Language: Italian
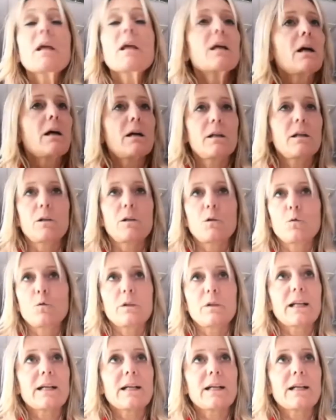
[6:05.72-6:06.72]

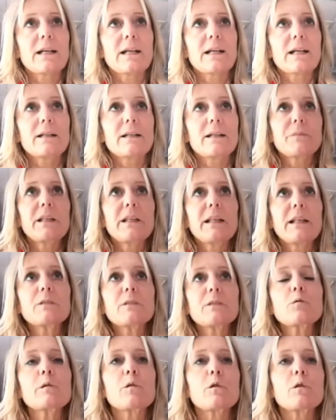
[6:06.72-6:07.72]
Allora, il lato
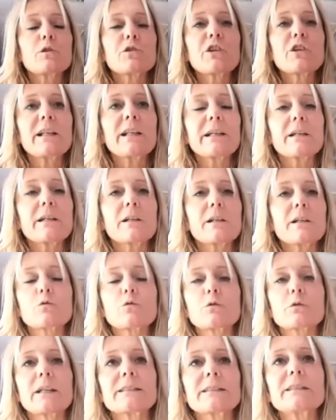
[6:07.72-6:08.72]
social è cresciuto
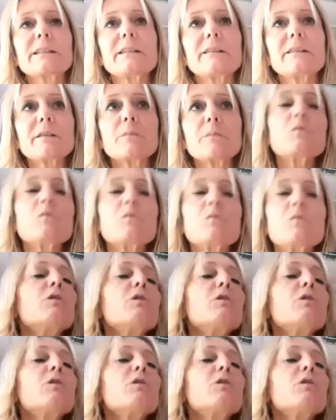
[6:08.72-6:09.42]
tantissimo